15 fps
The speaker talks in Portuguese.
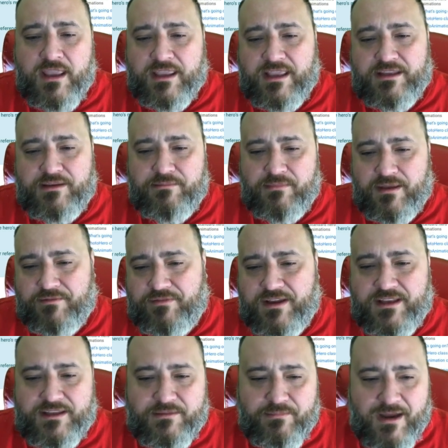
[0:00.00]
que anima, vai
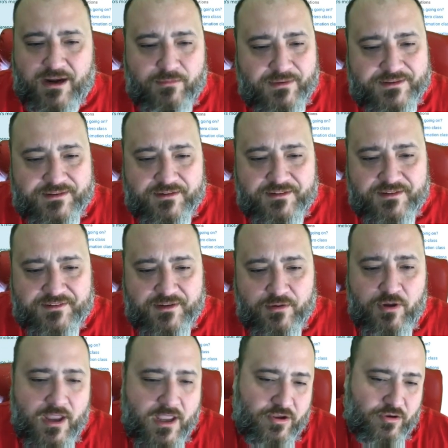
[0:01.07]
animar uma
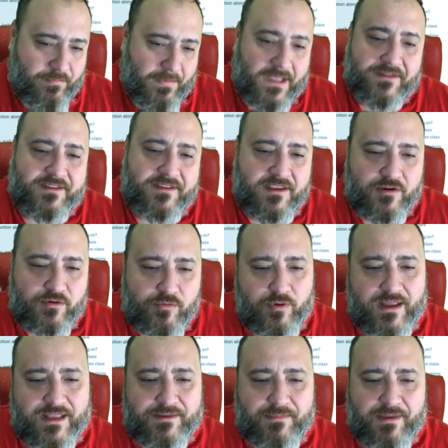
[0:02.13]
transição, e o Basic Hero
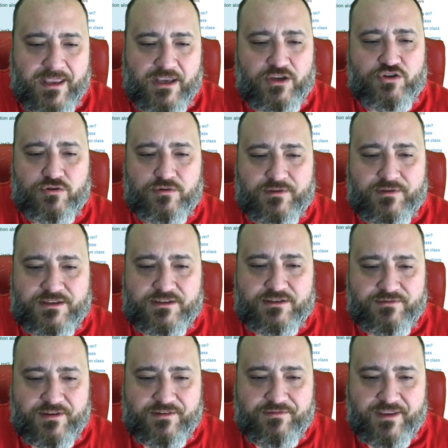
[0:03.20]
Animation, a gente
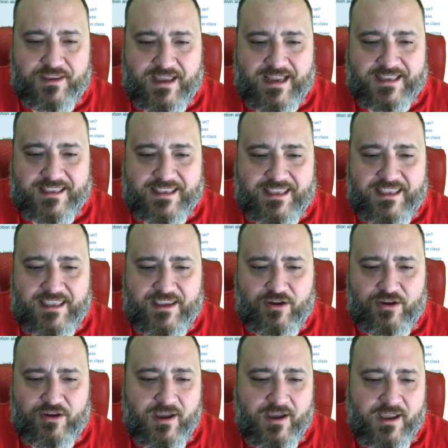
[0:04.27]
vai ver aqui, ó,